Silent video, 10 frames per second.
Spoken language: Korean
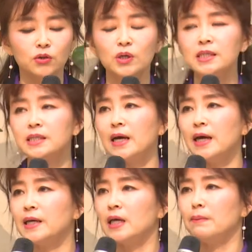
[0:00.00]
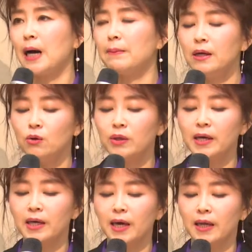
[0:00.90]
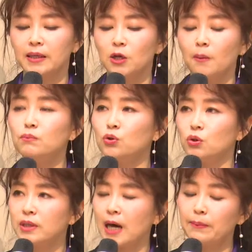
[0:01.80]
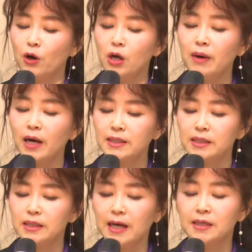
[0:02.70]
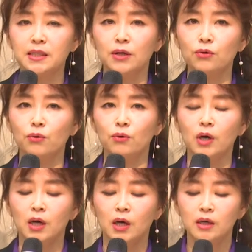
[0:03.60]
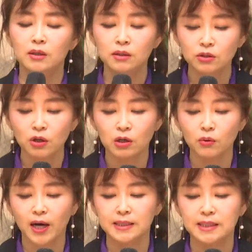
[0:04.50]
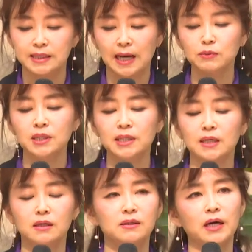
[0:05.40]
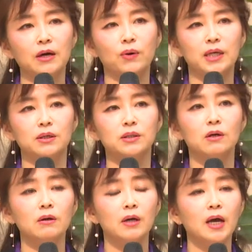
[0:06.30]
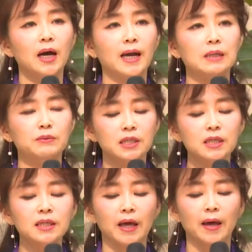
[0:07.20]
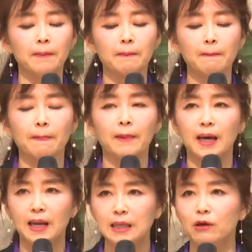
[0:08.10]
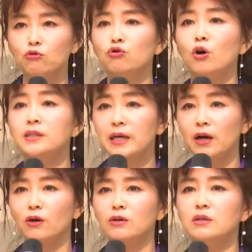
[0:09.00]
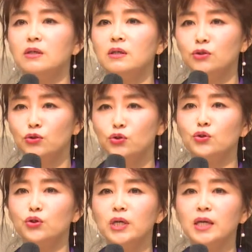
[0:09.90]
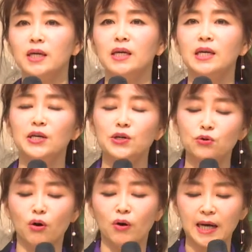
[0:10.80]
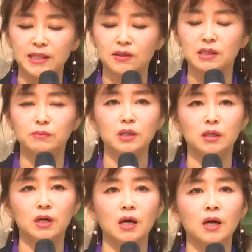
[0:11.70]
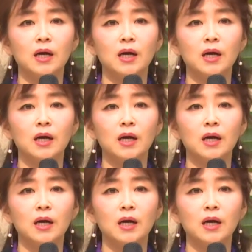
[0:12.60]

또 이스라엘이 바벨론에게 전부 다 멸망했을 당시에도 그루터기와 같이 남은 자들을 사용하셔서 하나님은 끝내 하나님의 구원 사역을 유유히 이루어 가셨음을